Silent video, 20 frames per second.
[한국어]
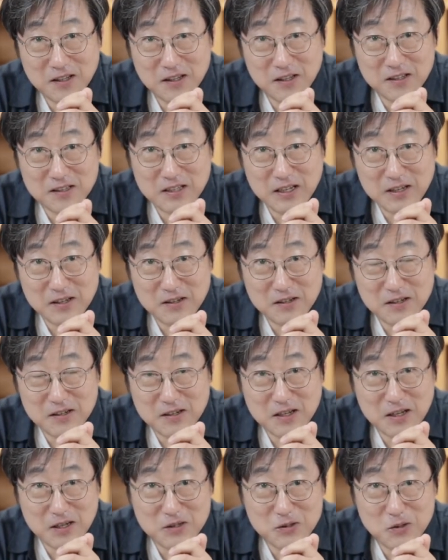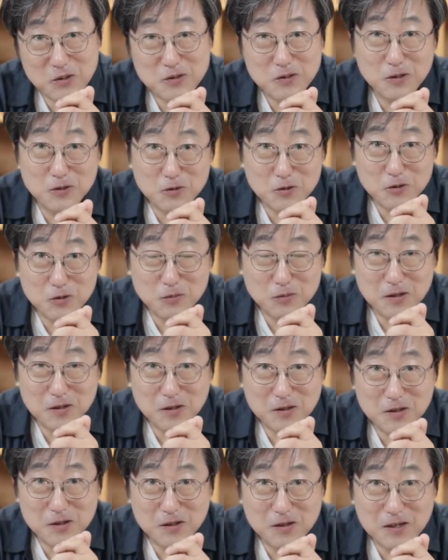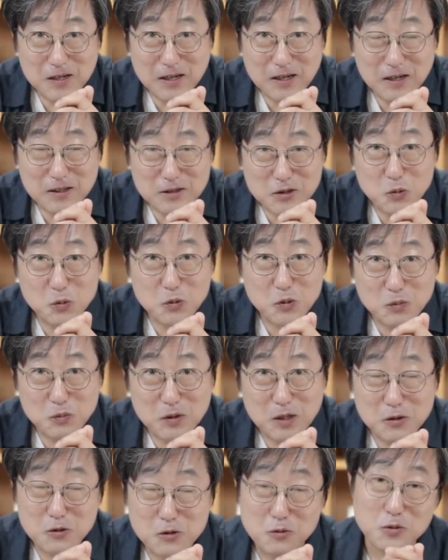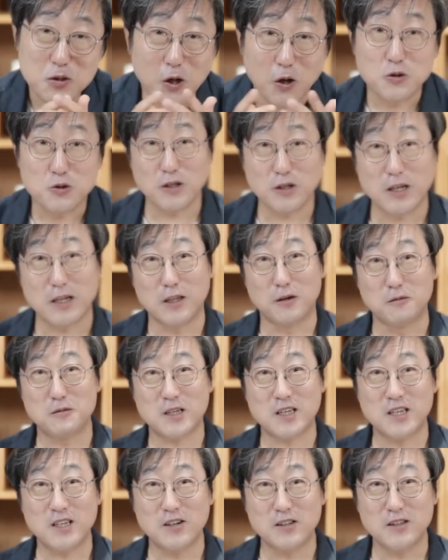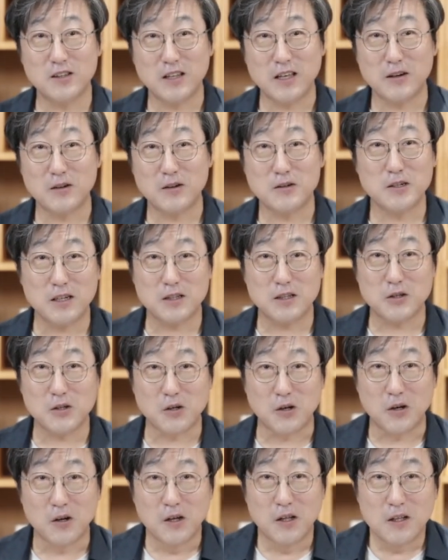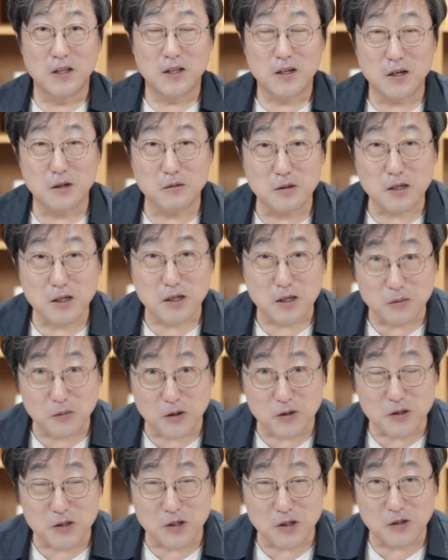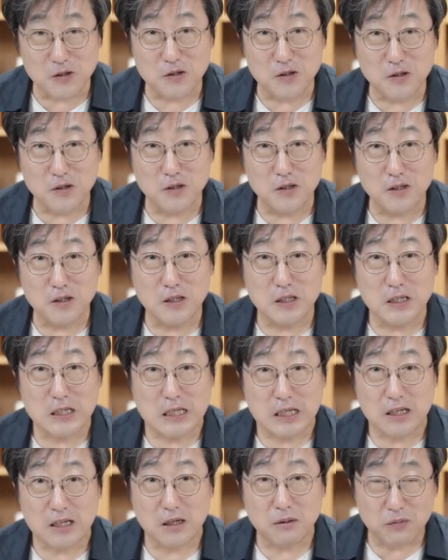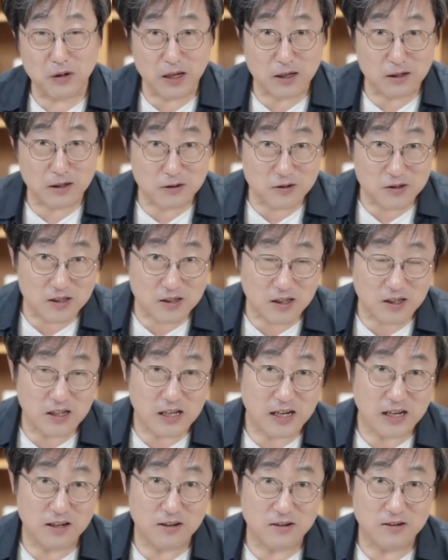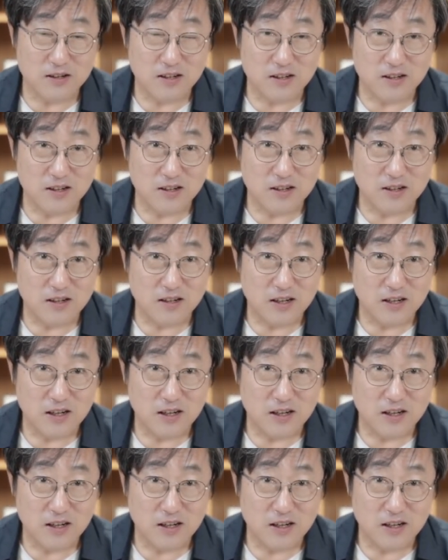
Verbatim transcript: 나열을 계속 써주시면 어떨까 싶습니다. 좀 서두가 너무 길었네요. 그래도 여러분들이 기본적으로는 이 Plan Do See 나열이를